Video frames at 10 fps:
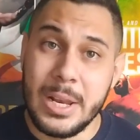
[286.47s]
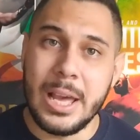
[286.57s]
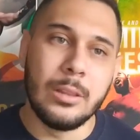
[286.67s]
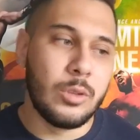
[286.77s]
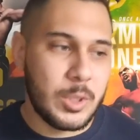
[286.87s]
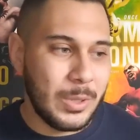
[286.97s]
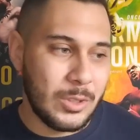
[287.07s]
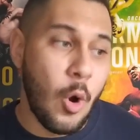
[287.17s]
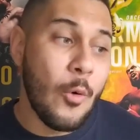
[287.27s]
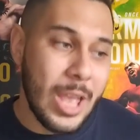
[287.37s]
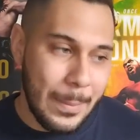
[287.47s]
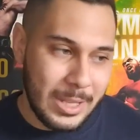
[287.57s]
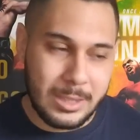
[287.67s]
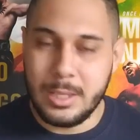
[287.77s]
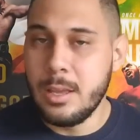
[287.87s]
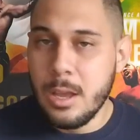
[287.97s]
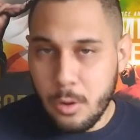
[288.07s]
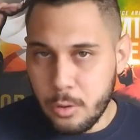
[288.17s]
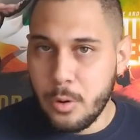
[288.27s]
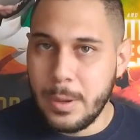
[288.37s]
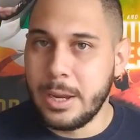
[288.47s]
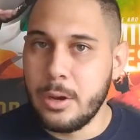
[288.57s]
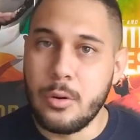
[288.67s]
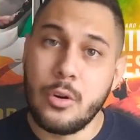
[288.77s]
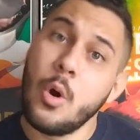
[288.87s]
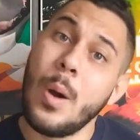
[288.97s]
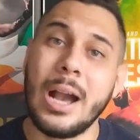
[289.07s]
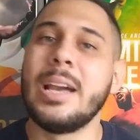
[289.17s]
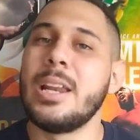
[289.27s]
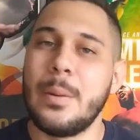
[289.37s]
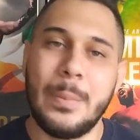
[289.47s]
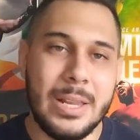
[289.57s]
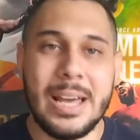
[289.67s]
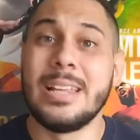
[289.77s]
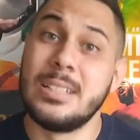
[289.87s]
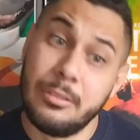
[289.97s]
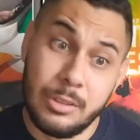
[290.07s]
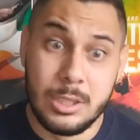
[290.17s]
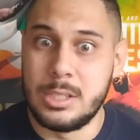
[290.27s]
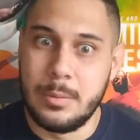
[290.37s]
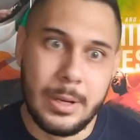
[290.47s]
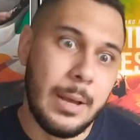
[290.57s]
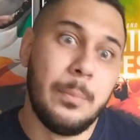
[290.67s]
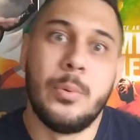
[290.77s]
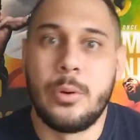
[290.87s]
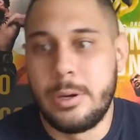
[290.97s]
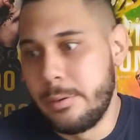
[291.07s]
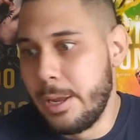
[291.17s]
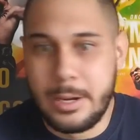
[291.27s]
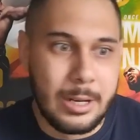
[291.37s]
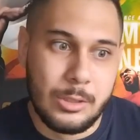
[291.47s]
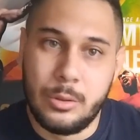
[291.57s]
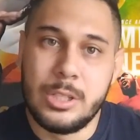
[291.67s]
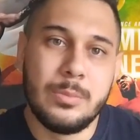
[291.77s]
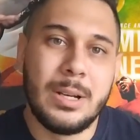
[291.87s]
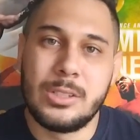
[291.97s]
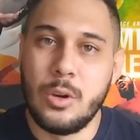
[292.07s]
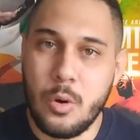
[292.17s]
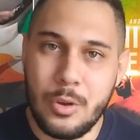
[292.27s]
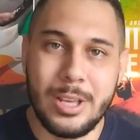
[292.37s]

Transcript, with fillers: entonces pues obviamente Conor McGregor no va a querer pelear este fin de semana por las razones más obvias.